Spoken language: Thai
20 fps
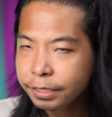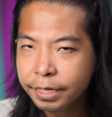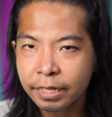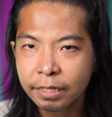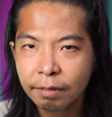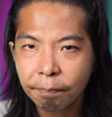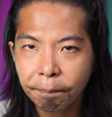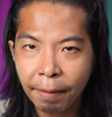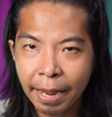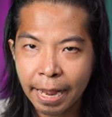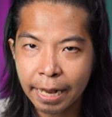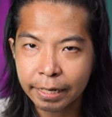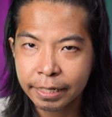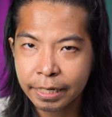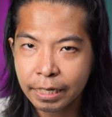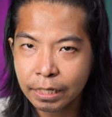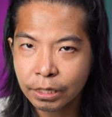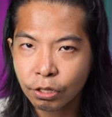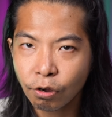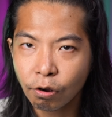28
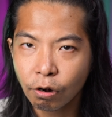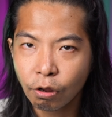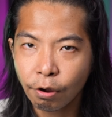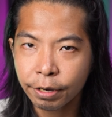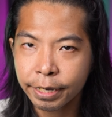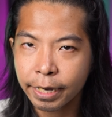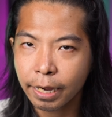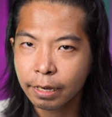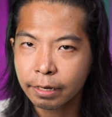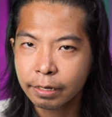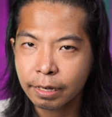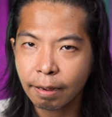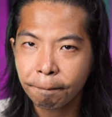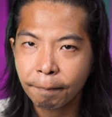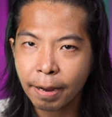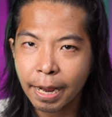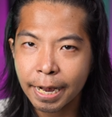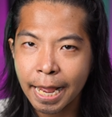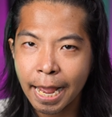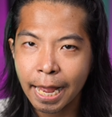ขีด200เนี่ย กับ
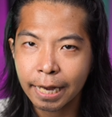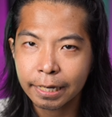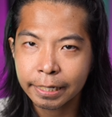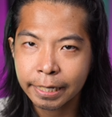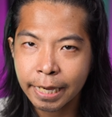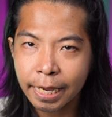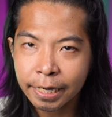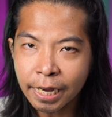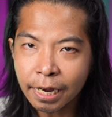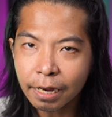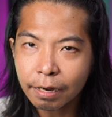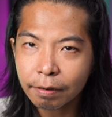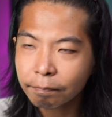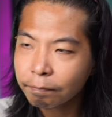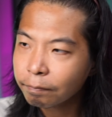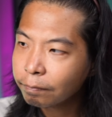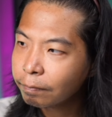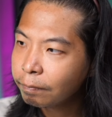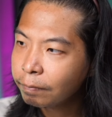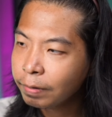ขนาดแค่เนี้ย
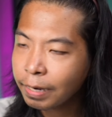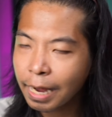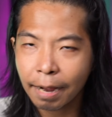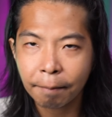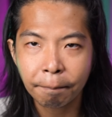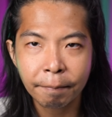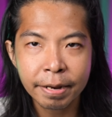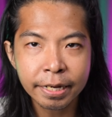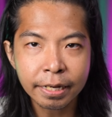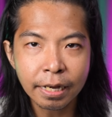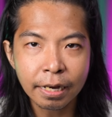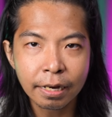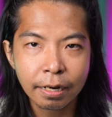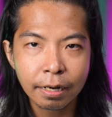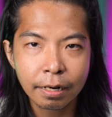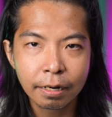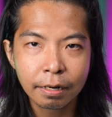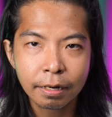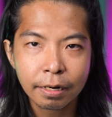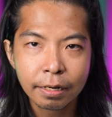หนักไม่เกิ
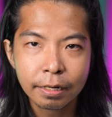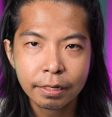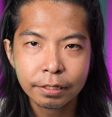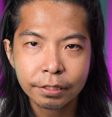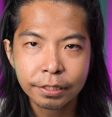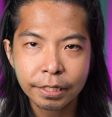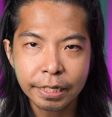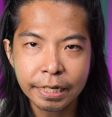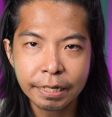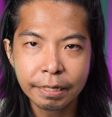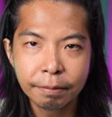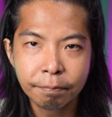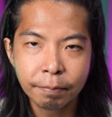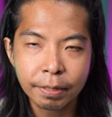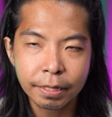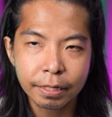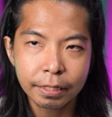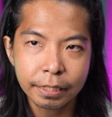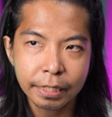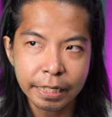น
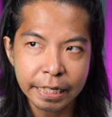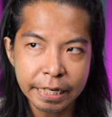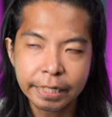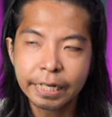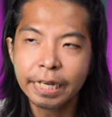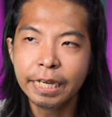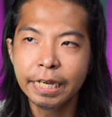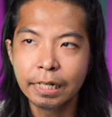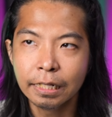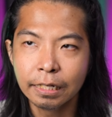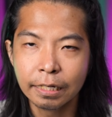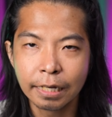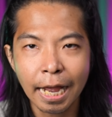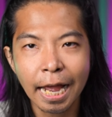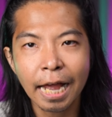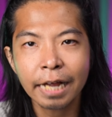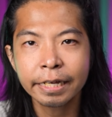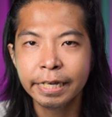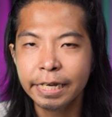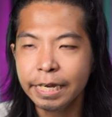4 4ขีดหรือ
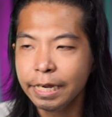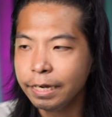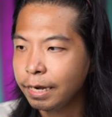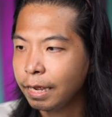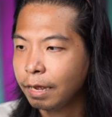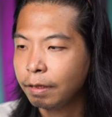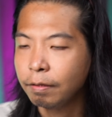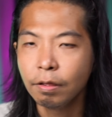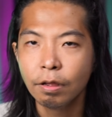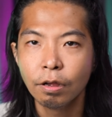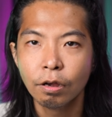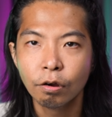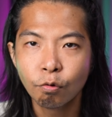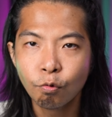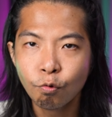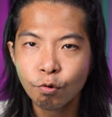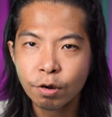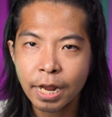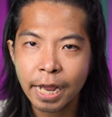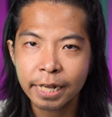5 ขีดเนี่ย
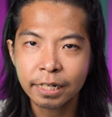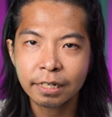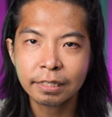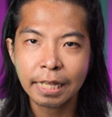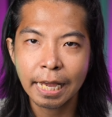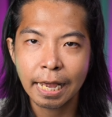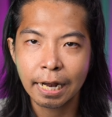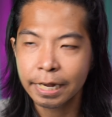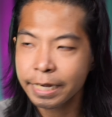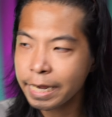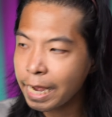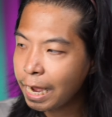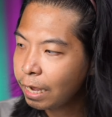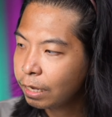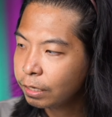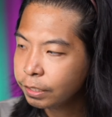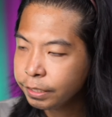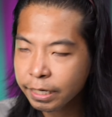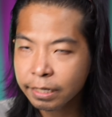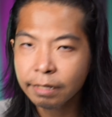คุณได้ตั้งแต่ระยะ
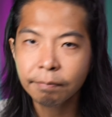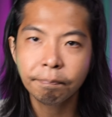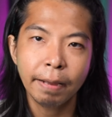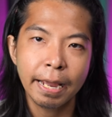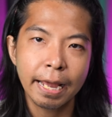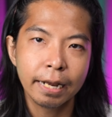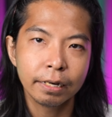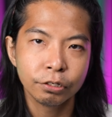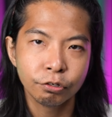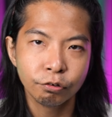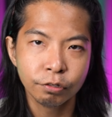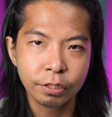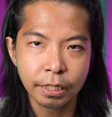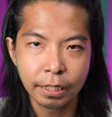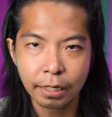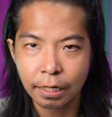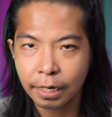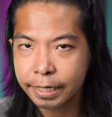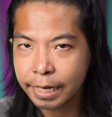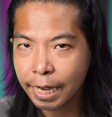28 จน
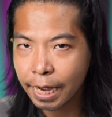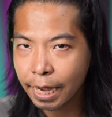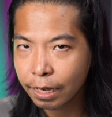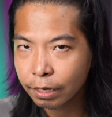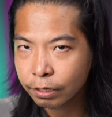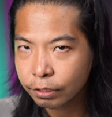ถึงระยะ